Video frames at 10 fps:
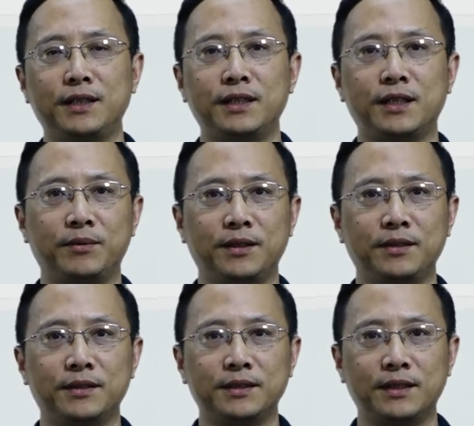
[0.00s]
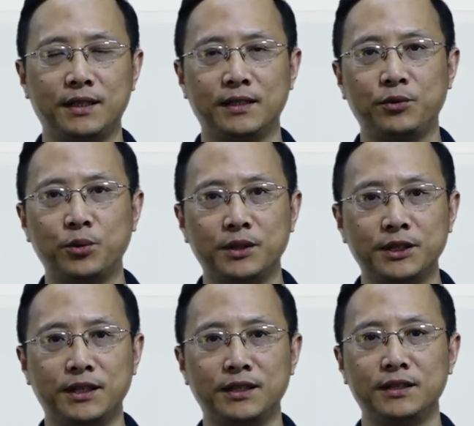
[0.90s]
那么，啊，过
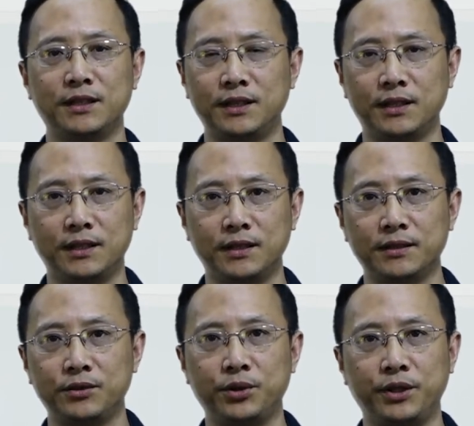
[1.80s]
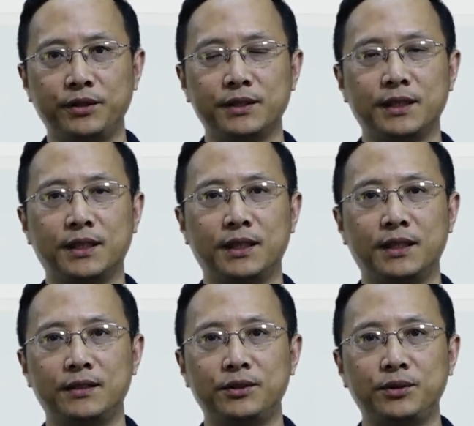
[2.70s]
程和对于这个
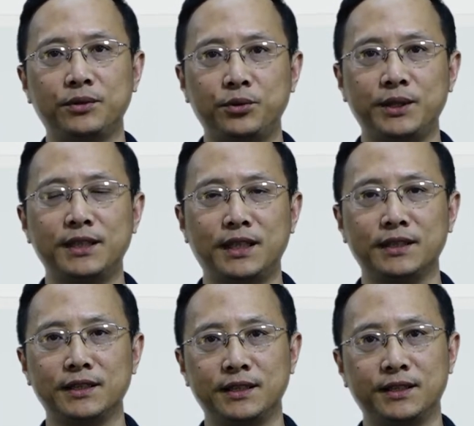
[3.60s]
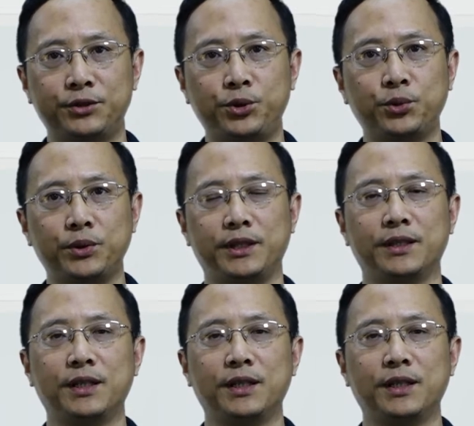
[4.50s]
对象的这个处理，